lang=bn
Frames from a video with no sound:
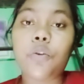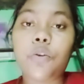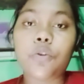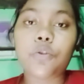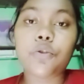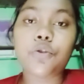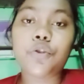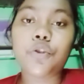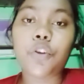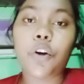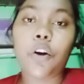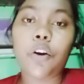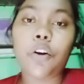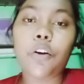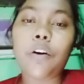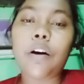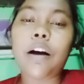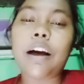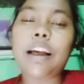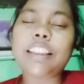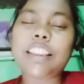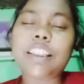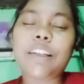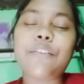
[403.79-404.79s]
চলো
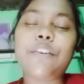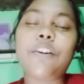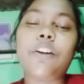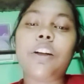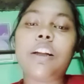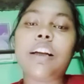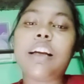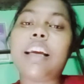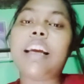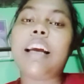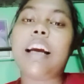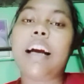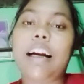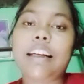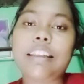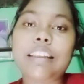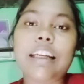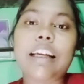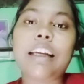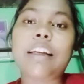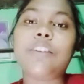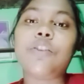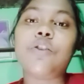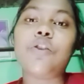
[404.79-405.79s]
আজকে ভিডিওটাকে এখানেই
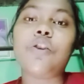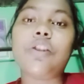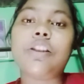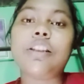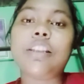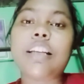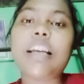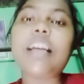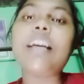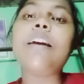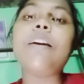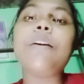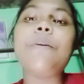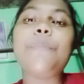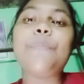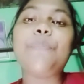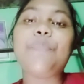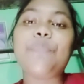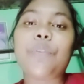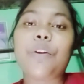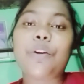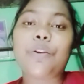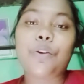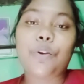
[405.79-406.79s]
এন্ড করছি
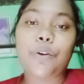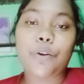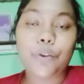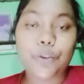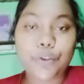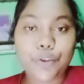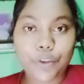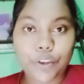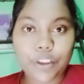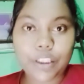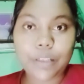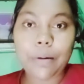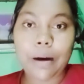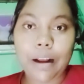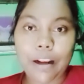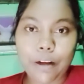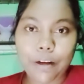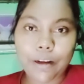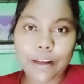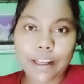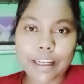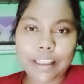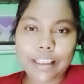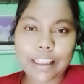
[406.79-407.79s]
তো যদি ভালো
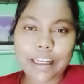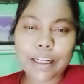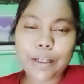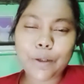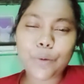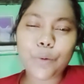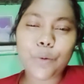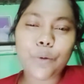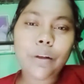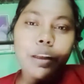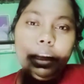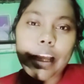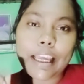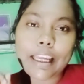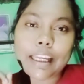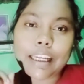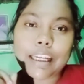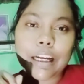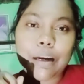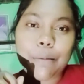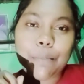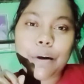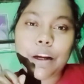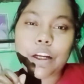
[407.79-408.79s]
লেগে থাকে ডু লাইক
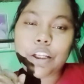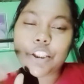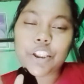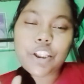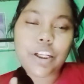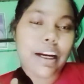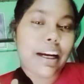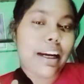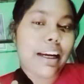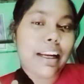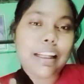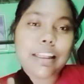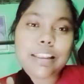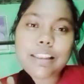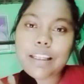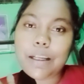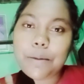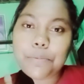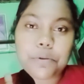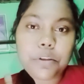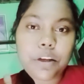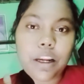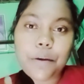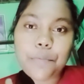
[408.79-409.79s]
কমেন্ট শেয়ার অ্যান্ড
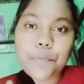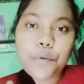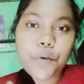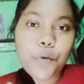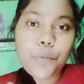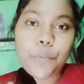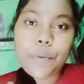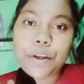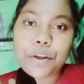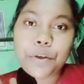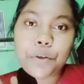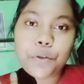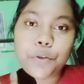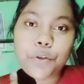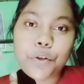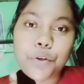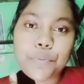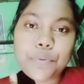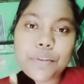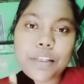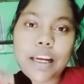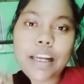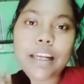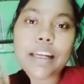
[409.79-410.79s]
সাবস্ক্রাইব টু মাই ইউটিউব
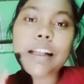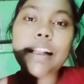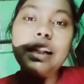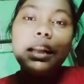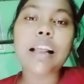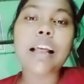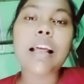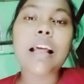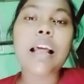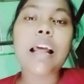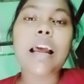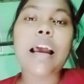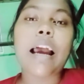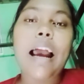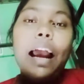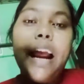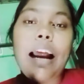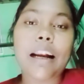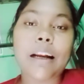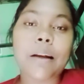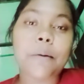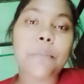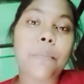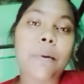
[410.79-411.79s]
চ্যানেল
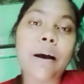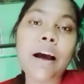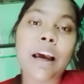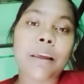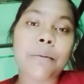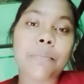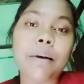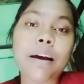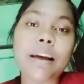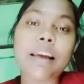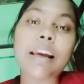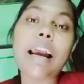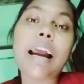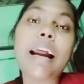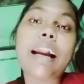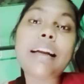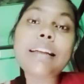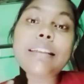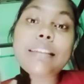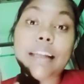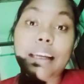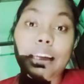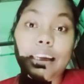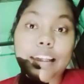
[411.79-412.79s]
অ্যান্ড বাই বাই অ্যান্ড
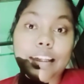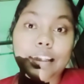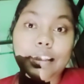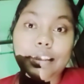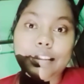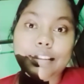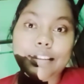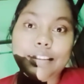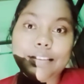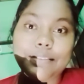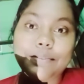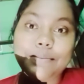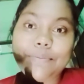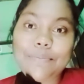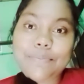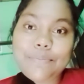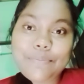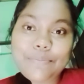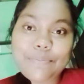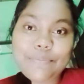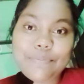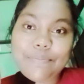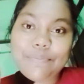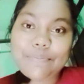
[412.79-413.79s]
টেক কেয়ার
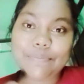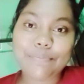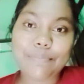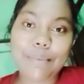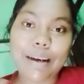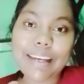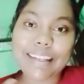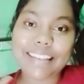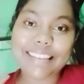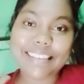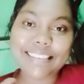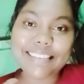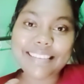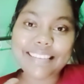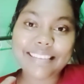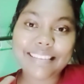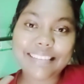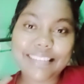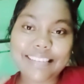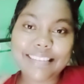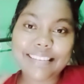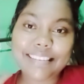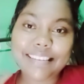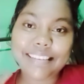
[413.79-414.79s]

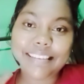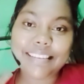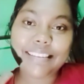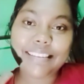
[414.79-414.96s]
বাই